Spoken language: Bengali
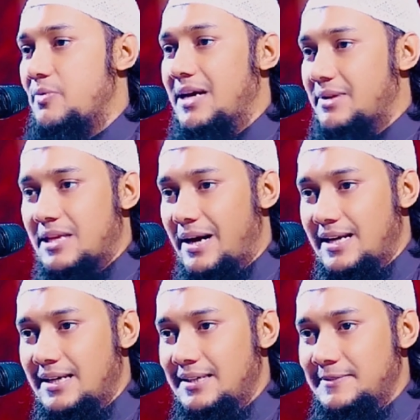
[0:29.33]
সবাই আমাদের
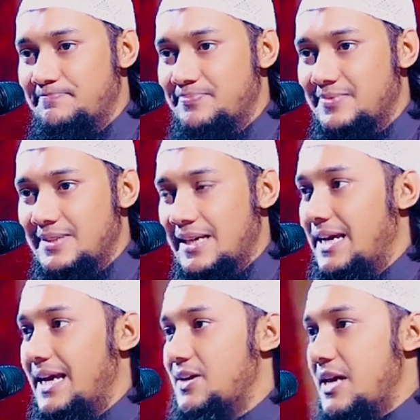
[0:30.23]
ভাই না
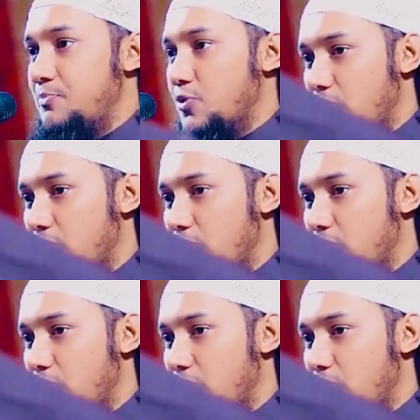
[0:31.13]
এই